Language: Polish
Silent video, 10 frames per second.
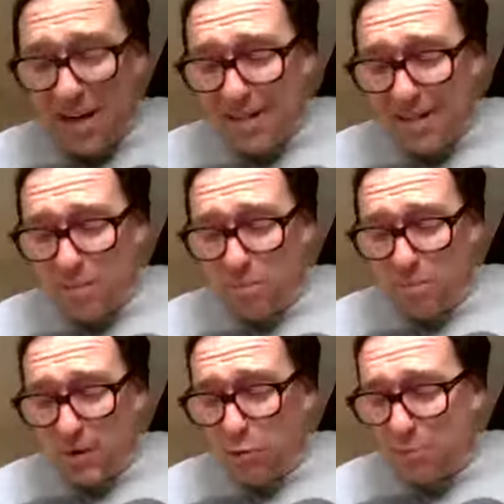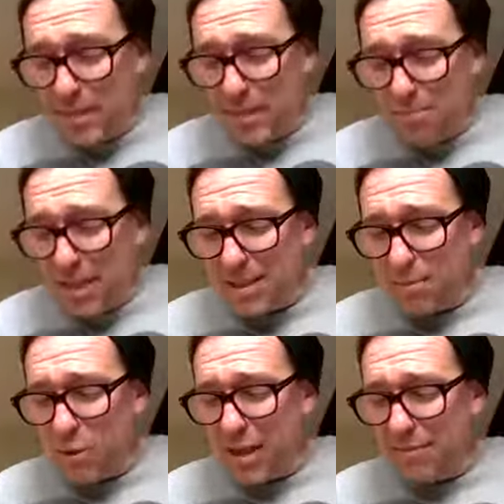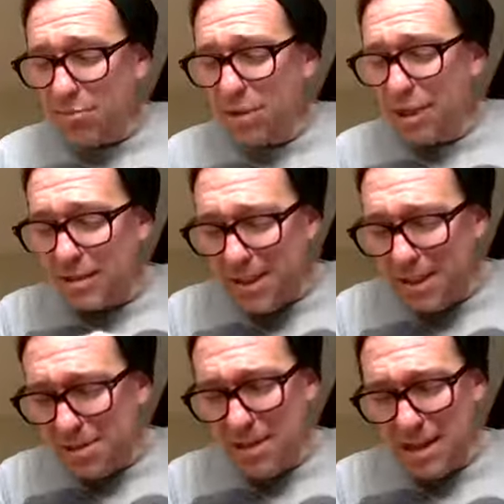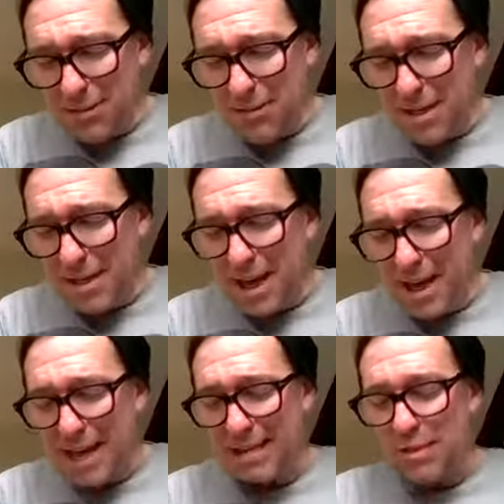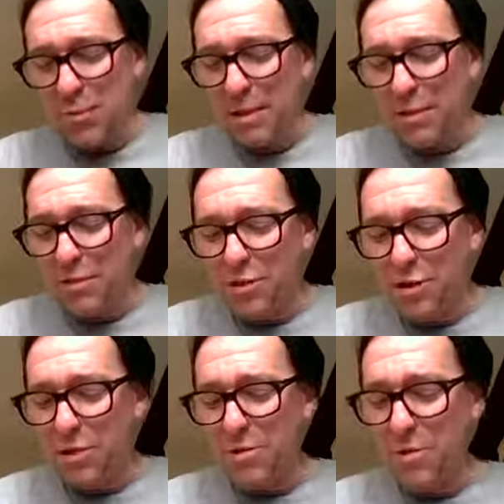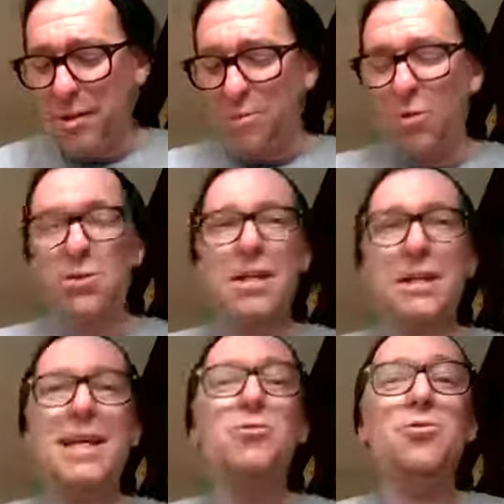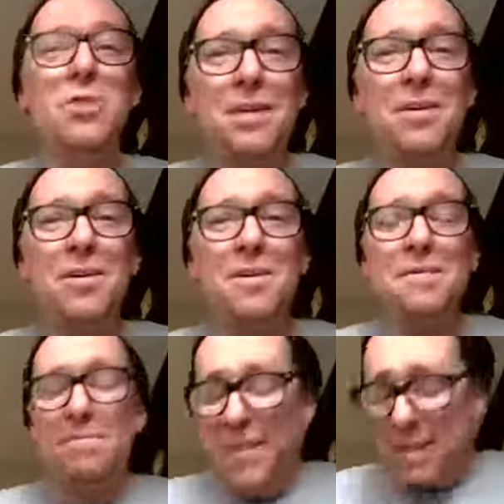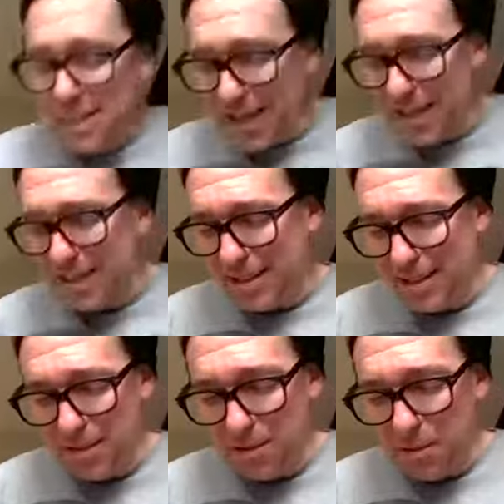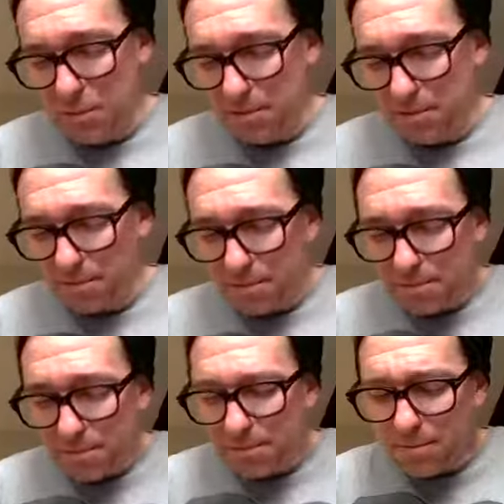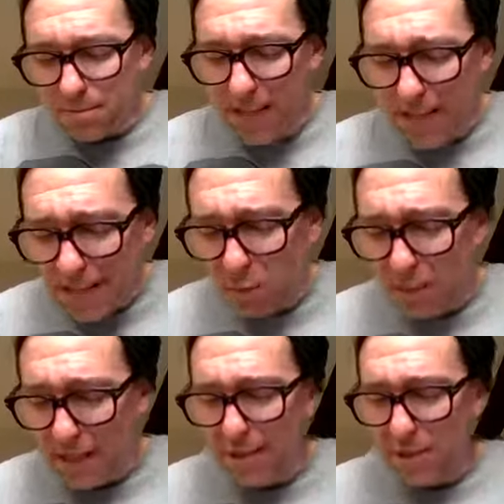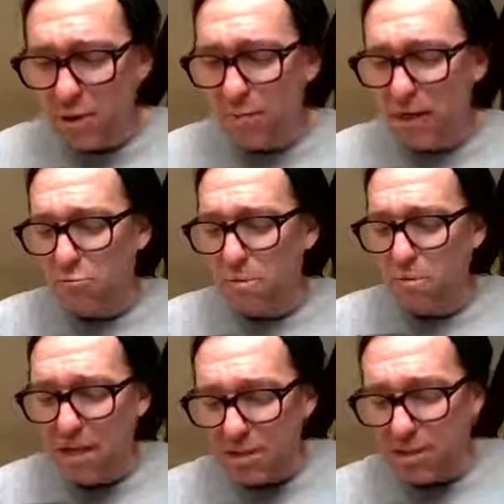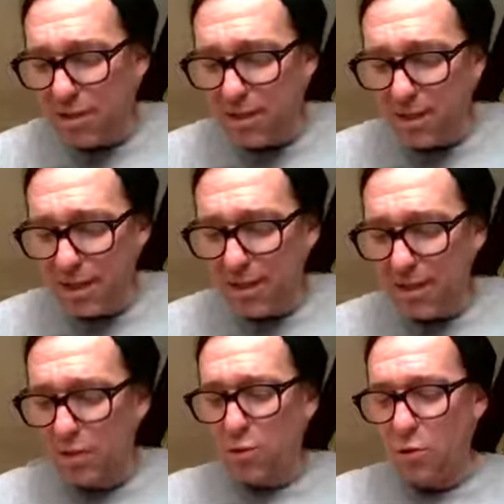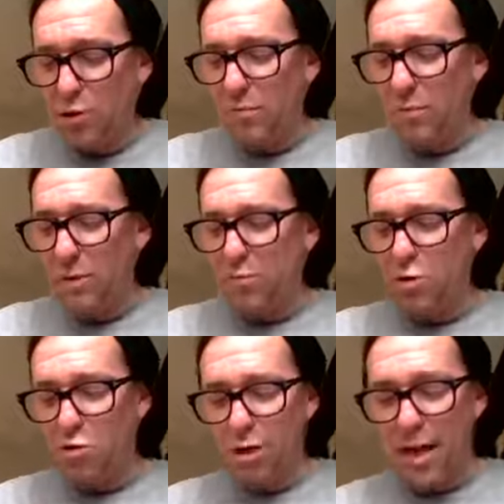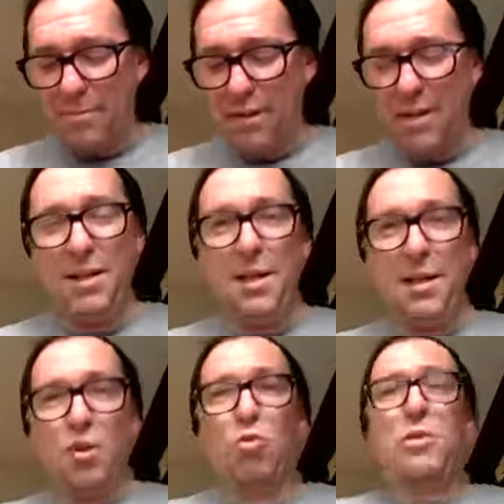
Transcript: Tym razem łysy pies pojawił się tylko na chwilę, ale zobaczywszy groźne spojrzenie Antoniego, zaraz zniknął. Na jego miejsce przybiegły myszy z różowymi brzuszkami,